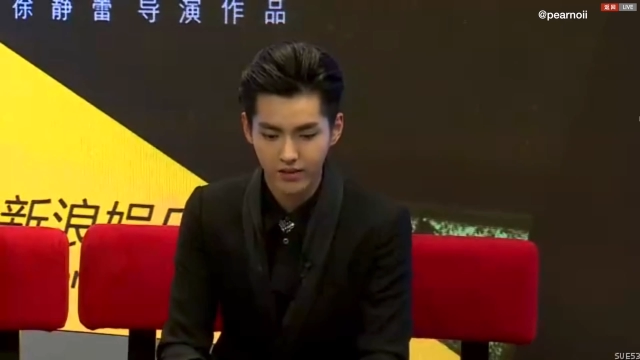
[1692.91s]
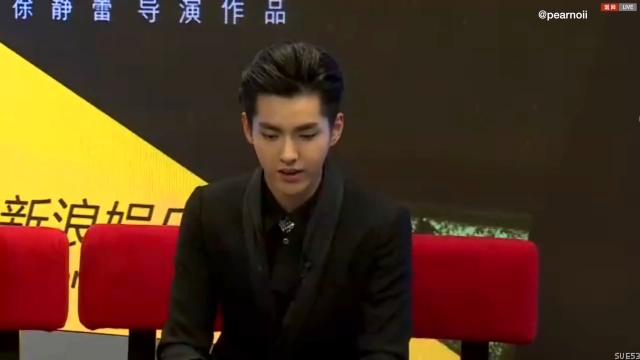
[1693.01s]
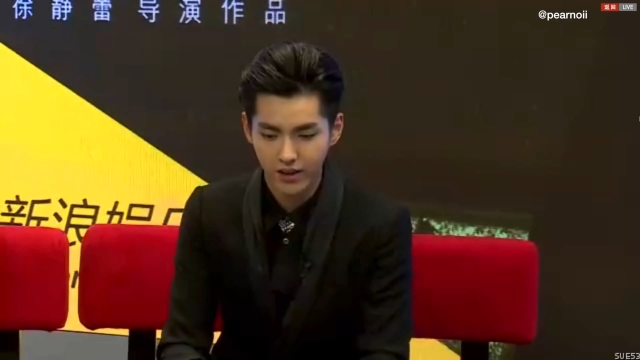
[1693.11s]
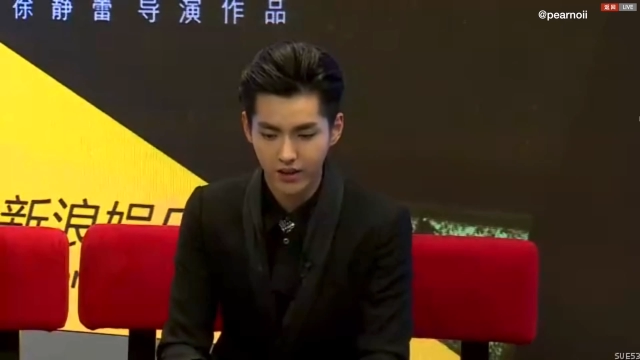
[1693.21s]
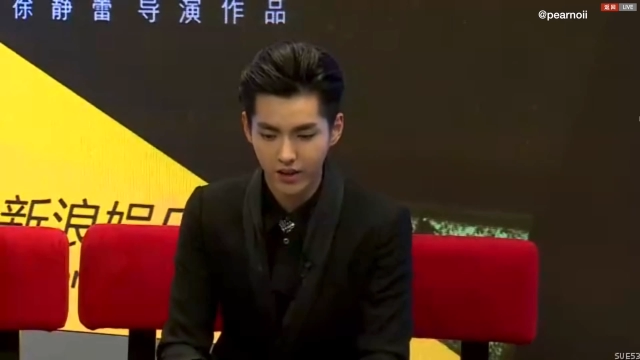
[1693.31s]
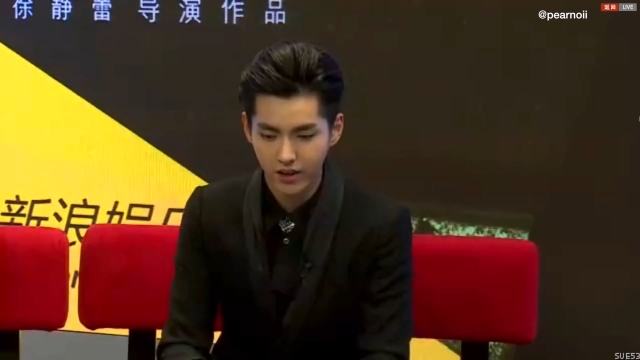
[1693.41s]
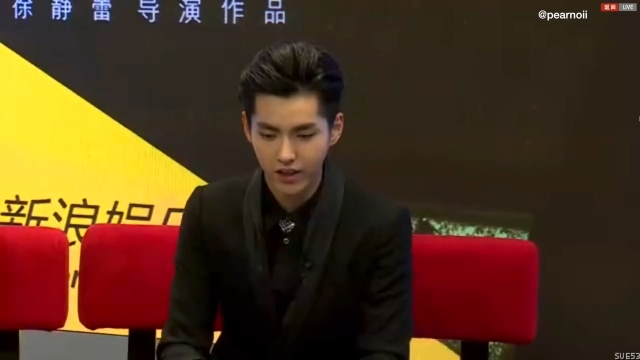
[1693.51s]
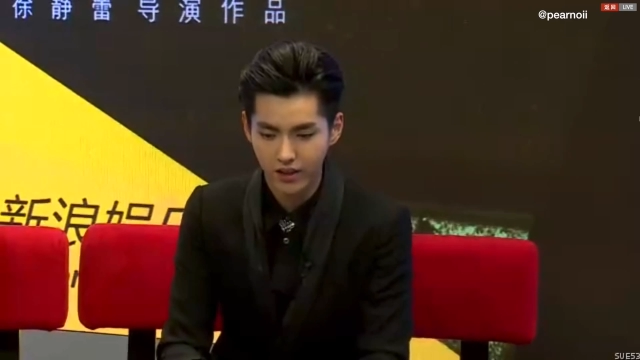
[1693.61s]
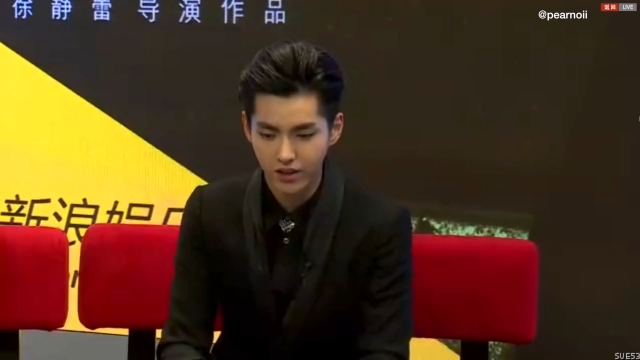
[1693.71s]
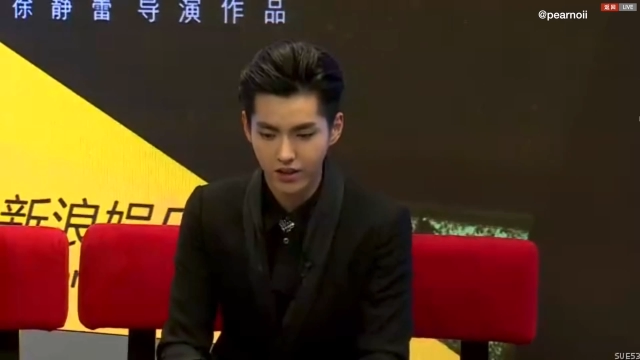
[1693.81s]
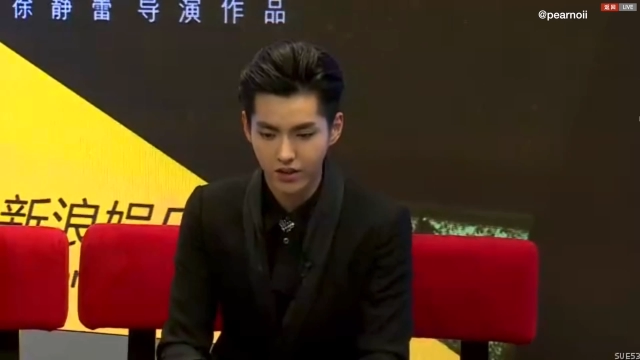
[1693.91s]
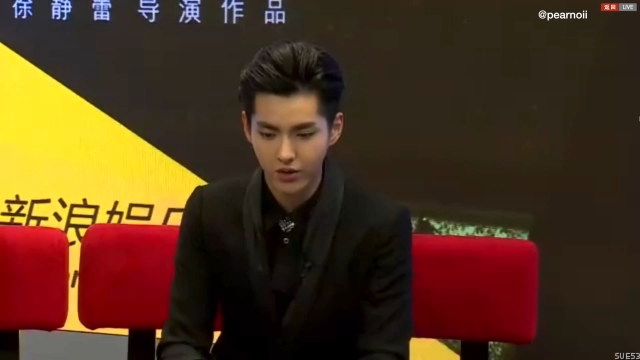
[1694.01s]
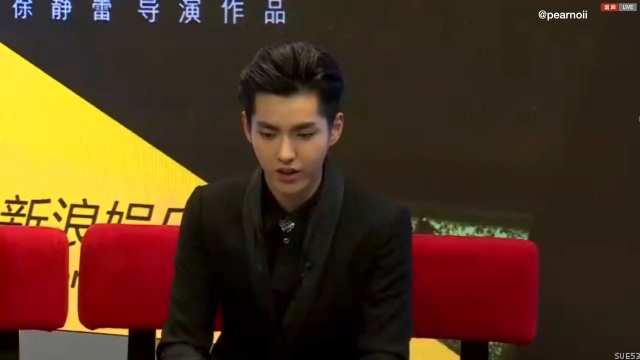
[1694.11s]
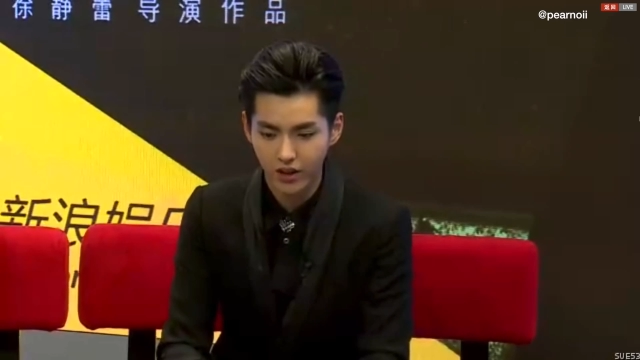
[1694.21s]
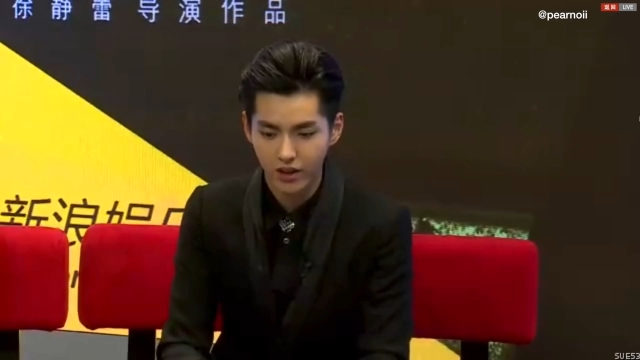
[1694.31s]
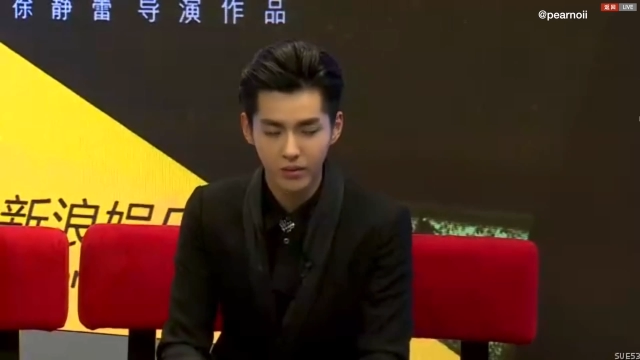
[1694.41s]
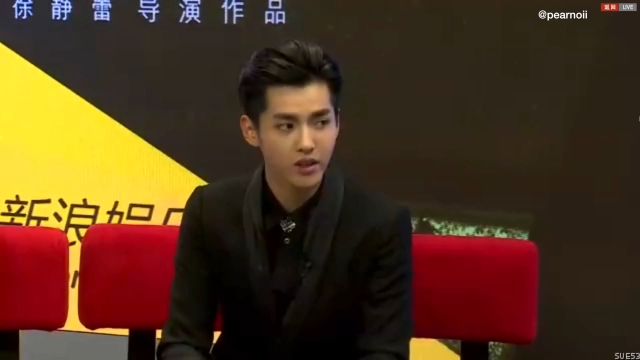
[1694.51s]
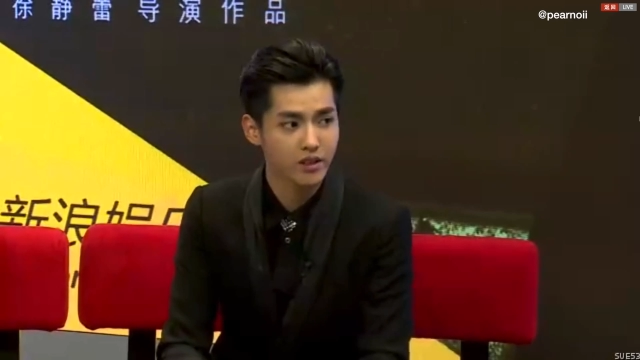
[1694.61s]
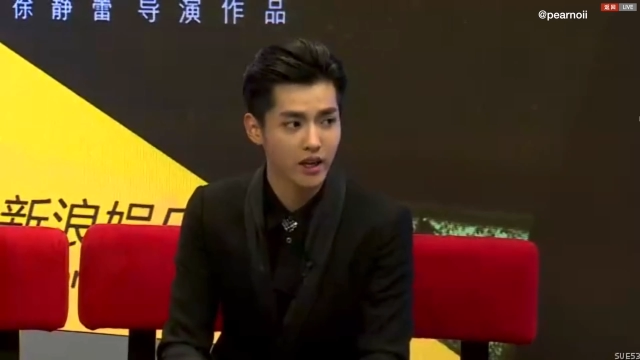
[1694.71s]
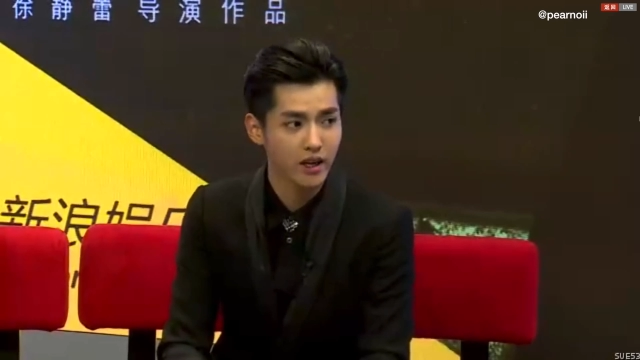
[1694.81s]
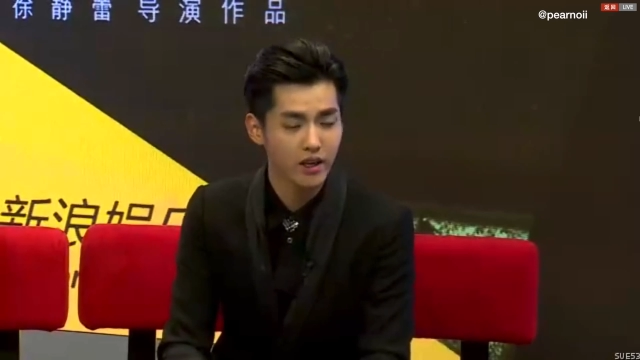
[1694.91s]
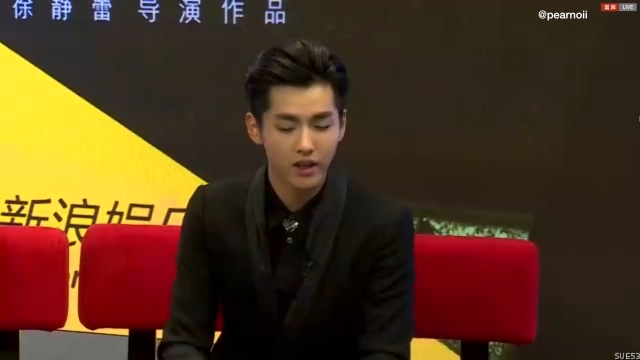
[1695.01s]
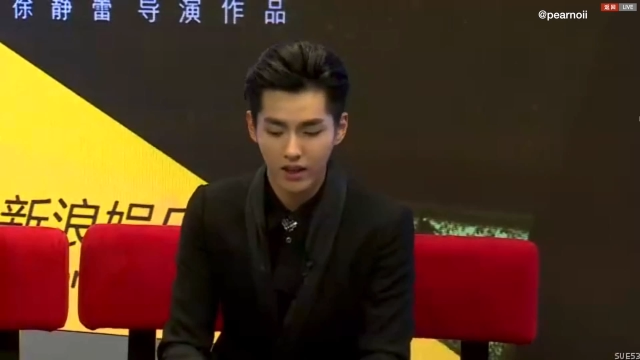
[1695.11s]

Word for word: 非常演戏是我的一个梦想，